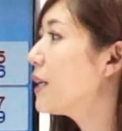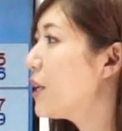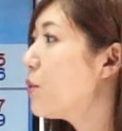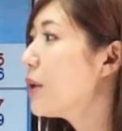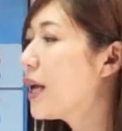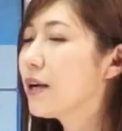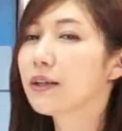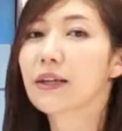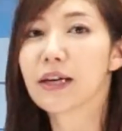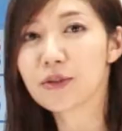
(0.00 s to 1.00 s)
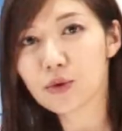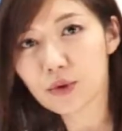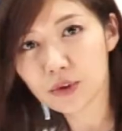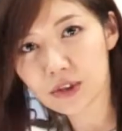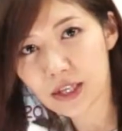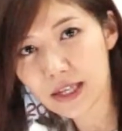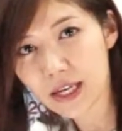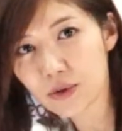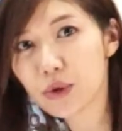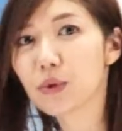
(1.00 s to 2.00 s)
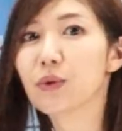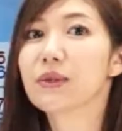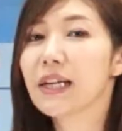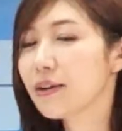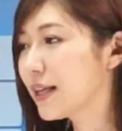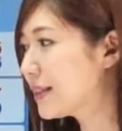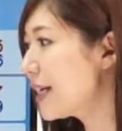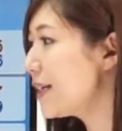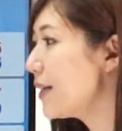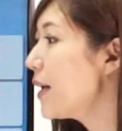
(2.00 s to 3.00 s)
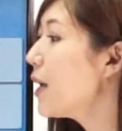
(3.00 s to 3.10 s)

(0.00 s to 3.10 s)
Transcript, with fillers: 気温変化で体調を崩さないようにお気をつけください